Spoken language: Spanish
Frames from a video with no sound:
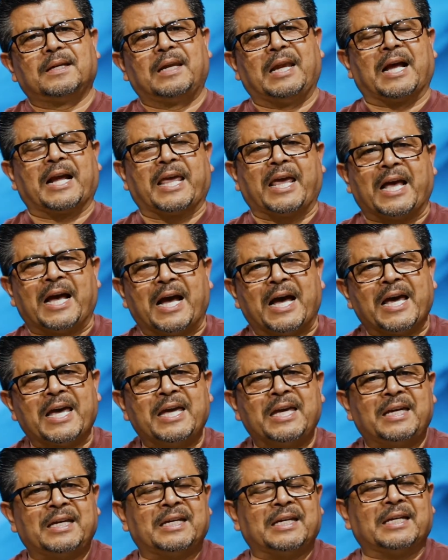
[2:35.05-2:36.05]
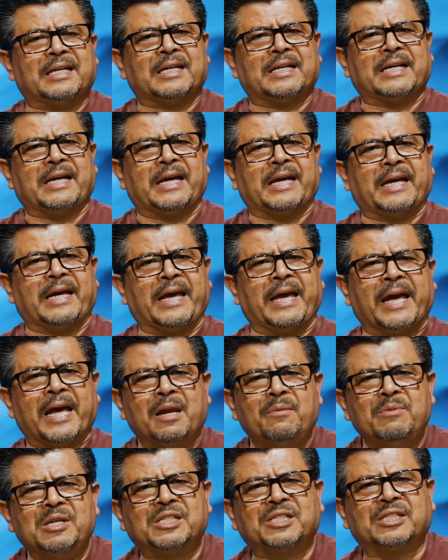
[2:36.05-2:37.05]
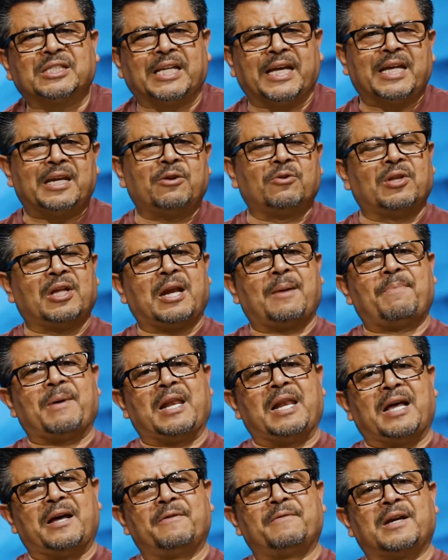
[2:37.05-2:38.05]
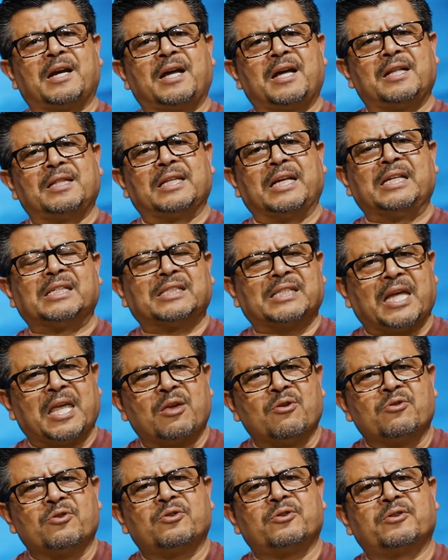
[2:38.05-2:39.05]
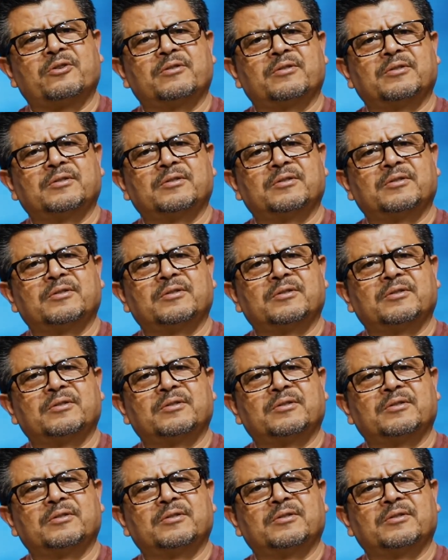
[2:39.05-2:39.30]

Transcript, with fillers: la que hay en el misterio de la palabra del Señor.